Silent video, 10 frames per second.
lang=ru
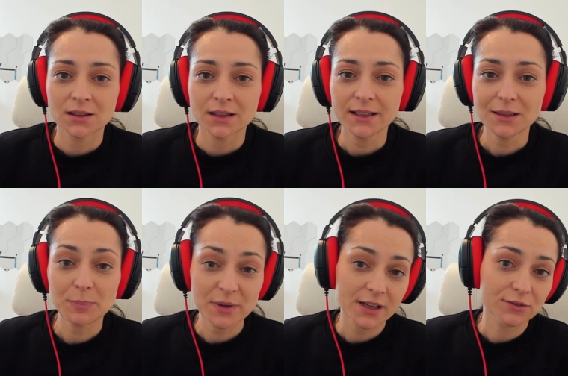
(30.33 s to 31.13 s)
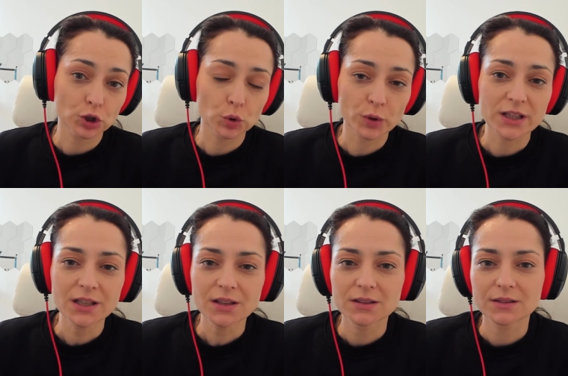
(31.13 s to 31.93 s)
Это первый
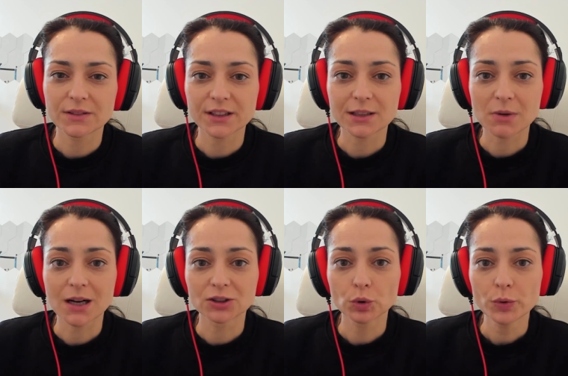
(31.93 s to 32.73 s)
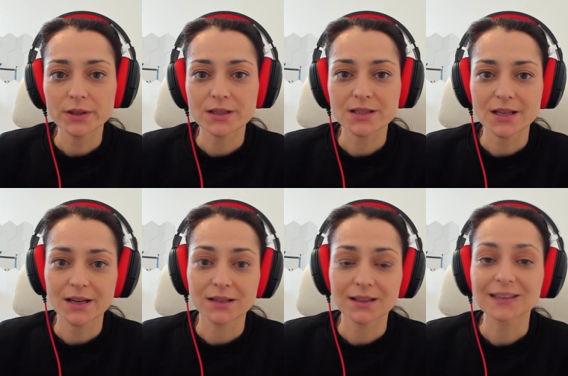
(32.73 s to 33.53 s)
турнир в этом году из
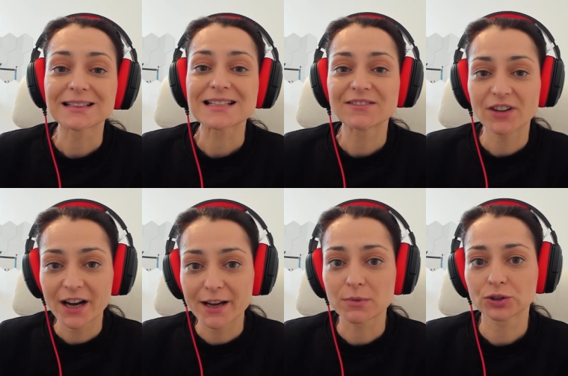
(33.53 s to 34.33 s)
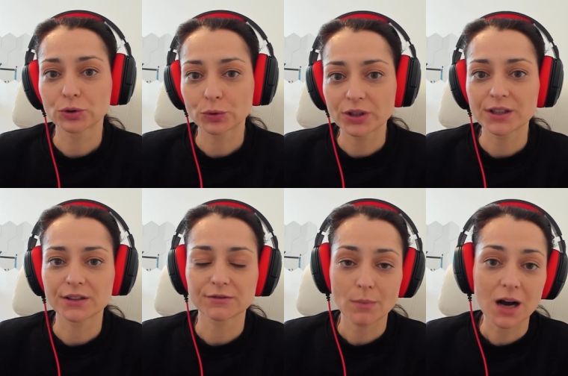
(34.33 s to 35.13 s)
серии так называемых
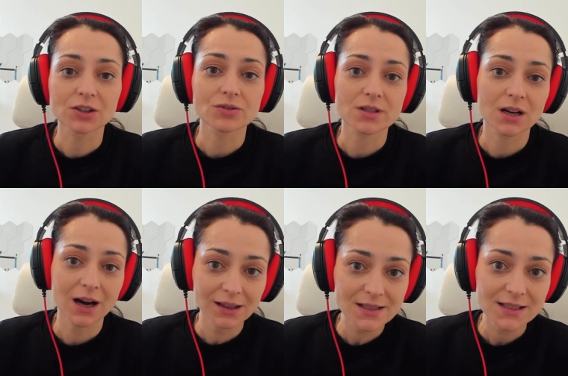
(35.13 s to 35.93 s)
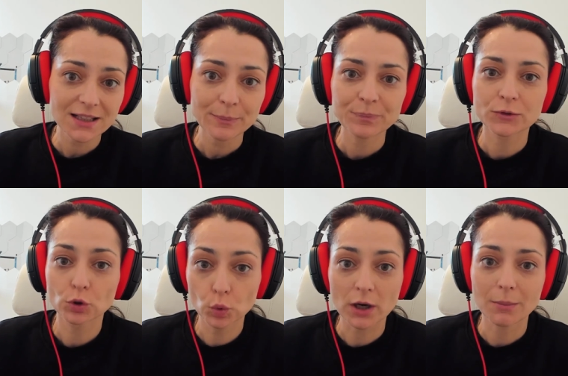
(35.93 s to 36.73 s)
турниров Магнуса Карлсона,
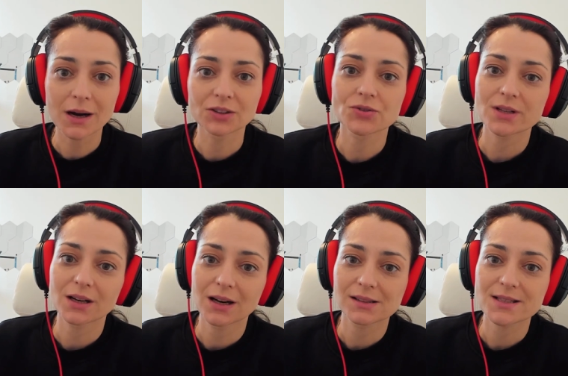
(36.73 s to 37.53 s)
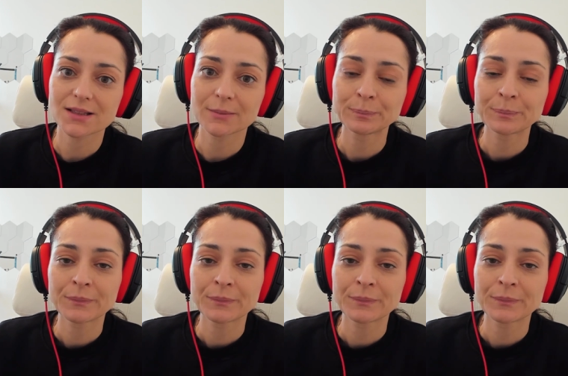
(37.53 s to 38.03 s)
тура Магнуса Карлсона.